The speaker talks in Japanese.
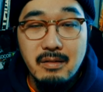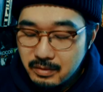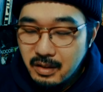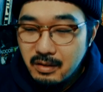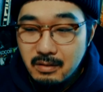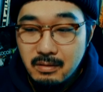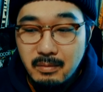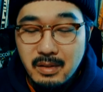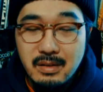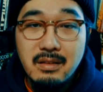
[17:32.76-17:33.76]
ふたりと
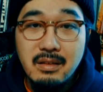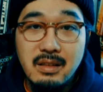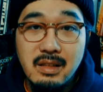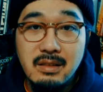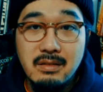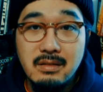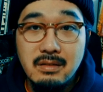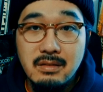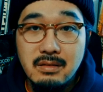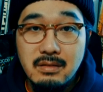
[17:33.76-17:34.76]
も混ざってる
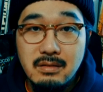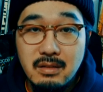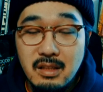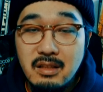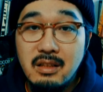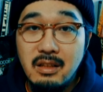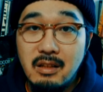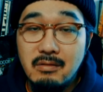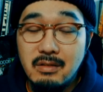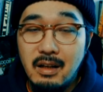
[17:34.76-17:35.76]
意識
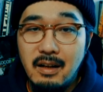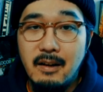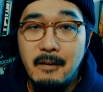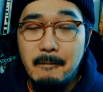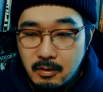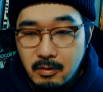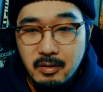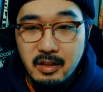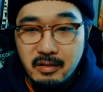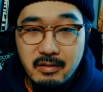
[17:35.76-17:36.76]
なのか、
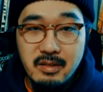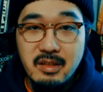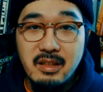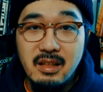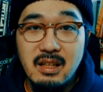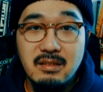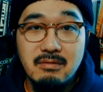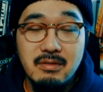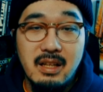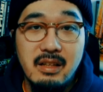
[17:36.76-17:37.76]
コリンの意識があそ
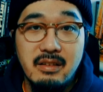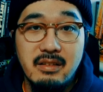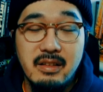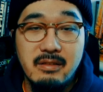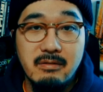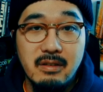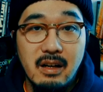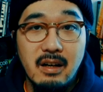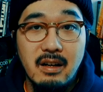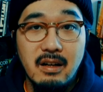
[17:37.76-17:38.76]
こに入ってるの
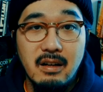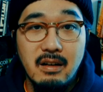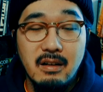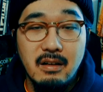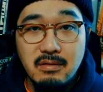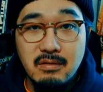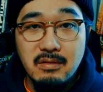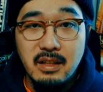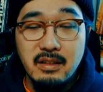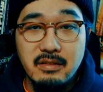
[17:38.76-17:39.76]
か、
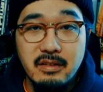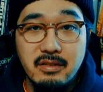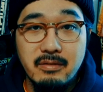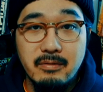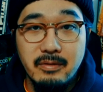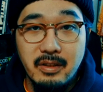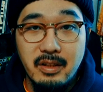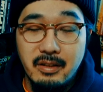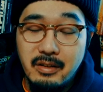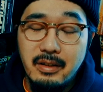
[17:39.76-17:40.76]
どうなんでしょう
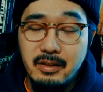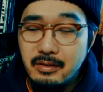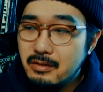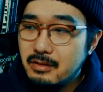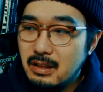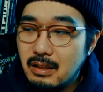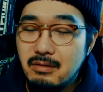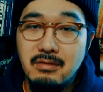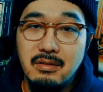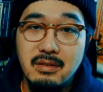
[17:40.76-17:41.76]
ねっていう
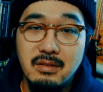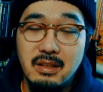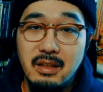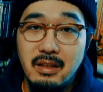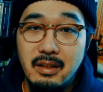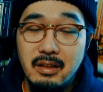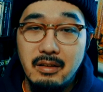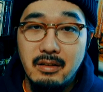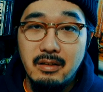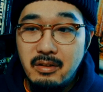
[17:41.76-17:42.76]
ラストですね。
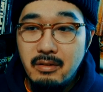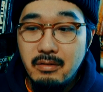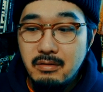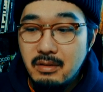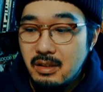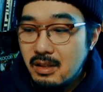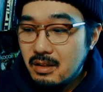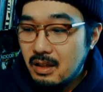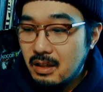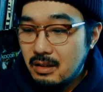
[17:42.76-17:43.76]
記憶はな
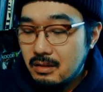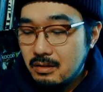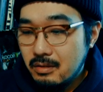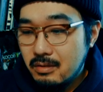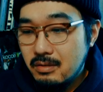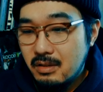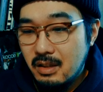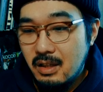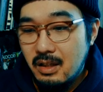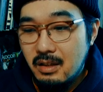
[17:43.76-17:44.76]
んか途中
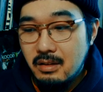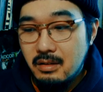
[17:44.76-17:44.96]
から、